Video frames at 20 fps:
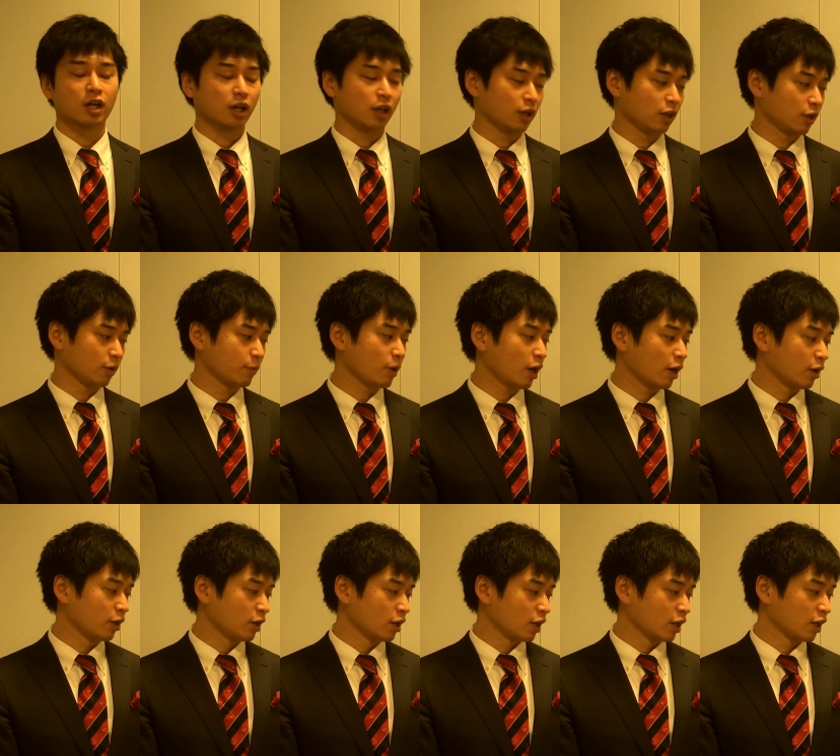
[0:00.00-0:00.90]
えー、
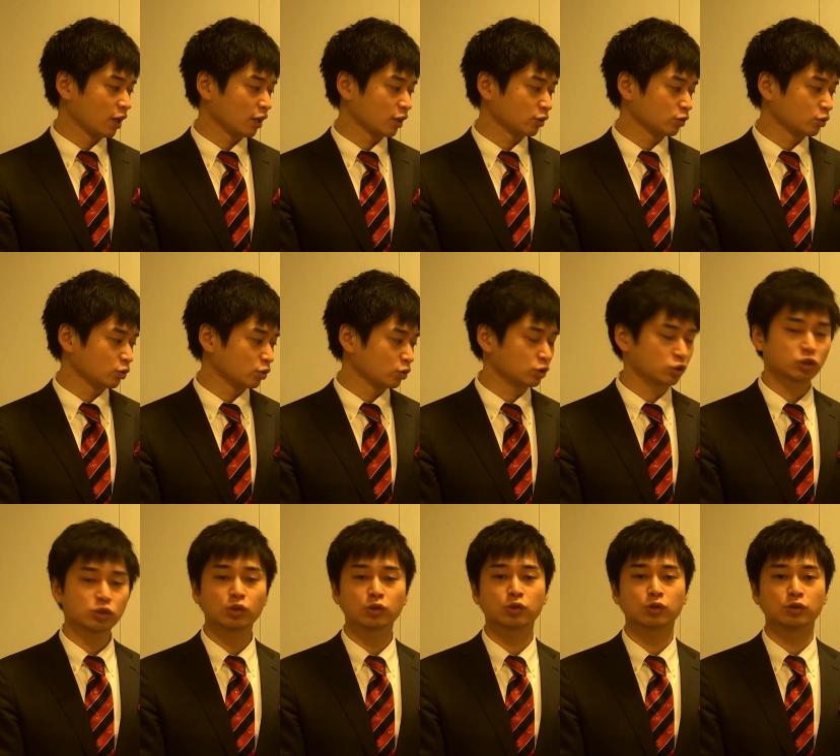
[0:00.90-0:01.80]
まあ、あの
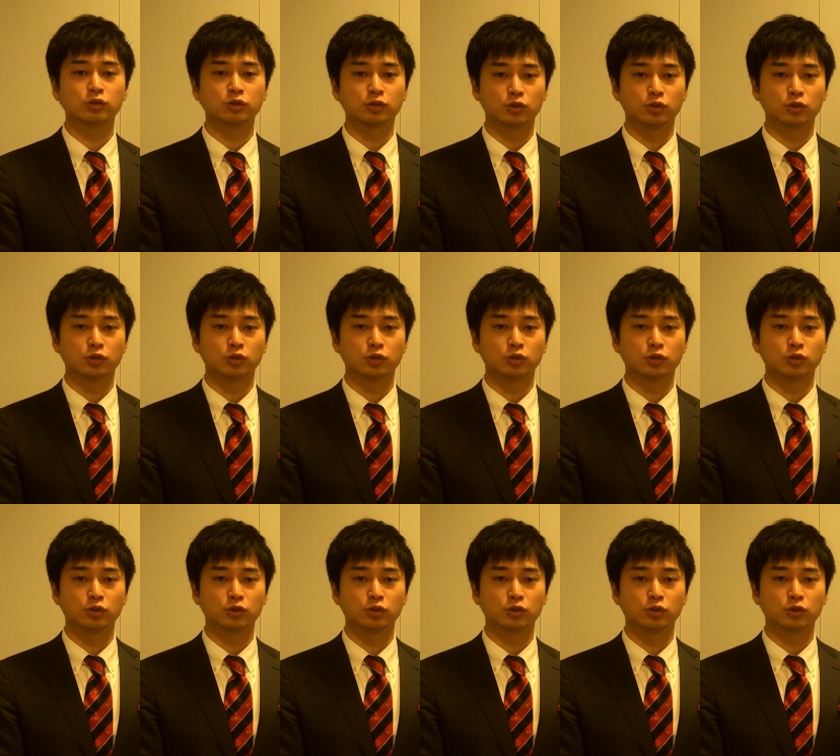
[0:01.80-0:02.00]
主語とい